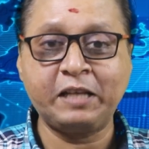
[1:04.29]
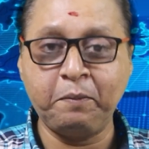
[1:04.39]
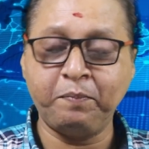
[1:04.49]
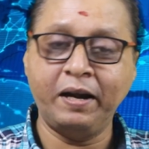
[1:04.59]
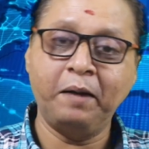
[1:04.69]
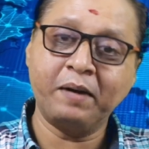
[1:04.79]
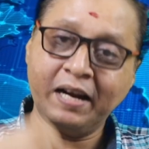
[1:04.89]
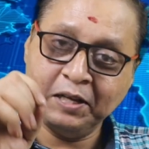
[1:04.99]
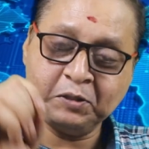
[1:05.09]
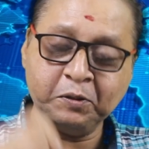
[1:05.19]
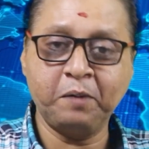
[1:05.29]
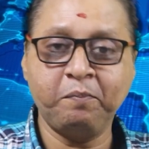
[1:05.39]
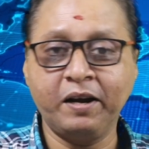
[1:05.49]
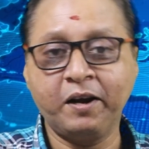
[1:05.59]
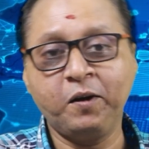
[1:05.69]
ஸ்கிப் பண்ணாமல் கடைசி
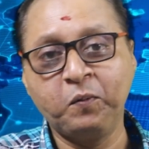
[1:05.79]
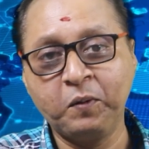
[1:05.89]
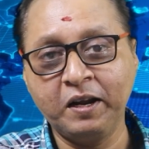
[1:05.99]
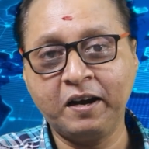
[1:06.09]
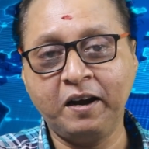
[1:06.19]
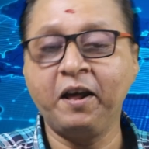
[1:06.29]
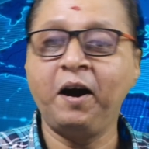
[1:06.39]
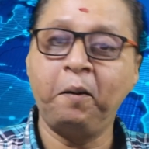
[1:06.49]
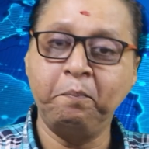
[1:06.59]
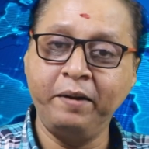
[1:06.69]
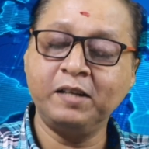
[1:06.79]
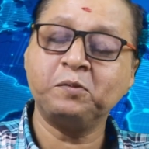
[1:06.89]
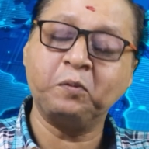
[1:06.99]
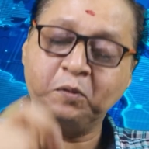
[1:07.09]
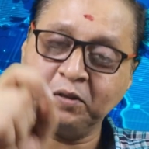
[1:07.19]
வரைக்கும் பாருங்கள் உங்களுக்கான அப்டேட்ஸ்
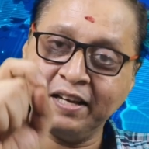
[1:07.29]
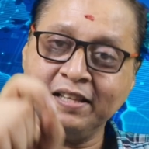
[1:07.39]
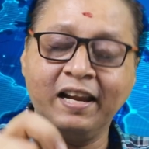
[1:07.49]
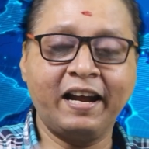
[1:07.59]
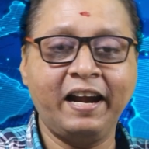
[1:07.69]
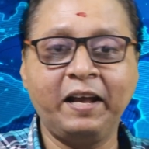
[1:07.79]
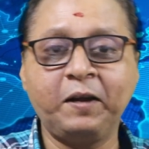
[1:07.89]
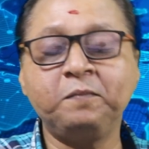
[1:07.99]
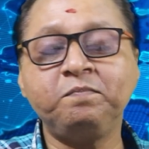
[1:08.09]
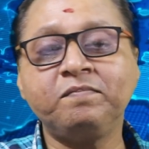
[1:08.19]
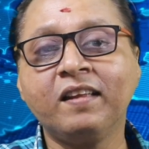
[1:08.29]
உறுதியாக இதில் கிடைக்கும்